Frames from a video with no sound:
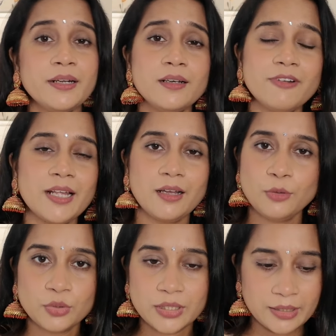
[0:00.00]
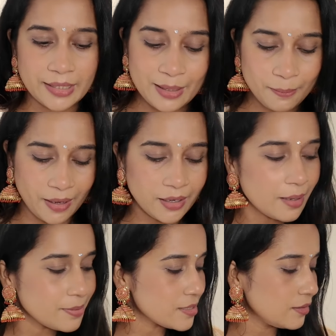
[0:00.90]
भरक वाला कुर्ता नहीं
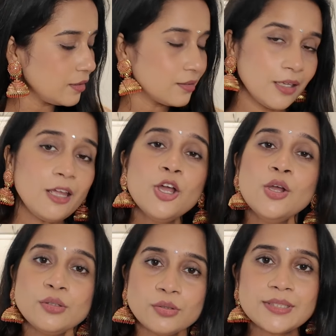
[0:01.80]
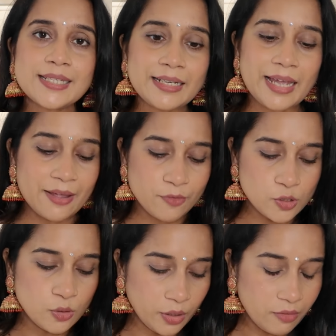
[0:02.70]
पहनना पसंद करते तो उसके लिए आई
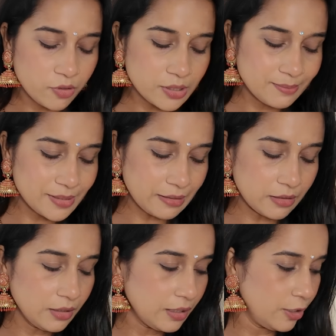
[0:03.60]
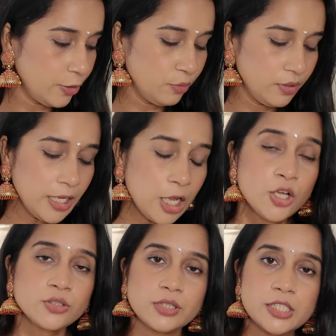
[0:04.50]
वॉज लुकिंग फॉर सम सेटल कलर ओनली
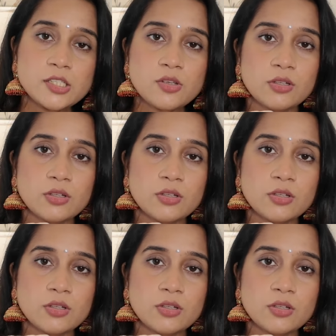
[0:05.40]
सो दिस इज़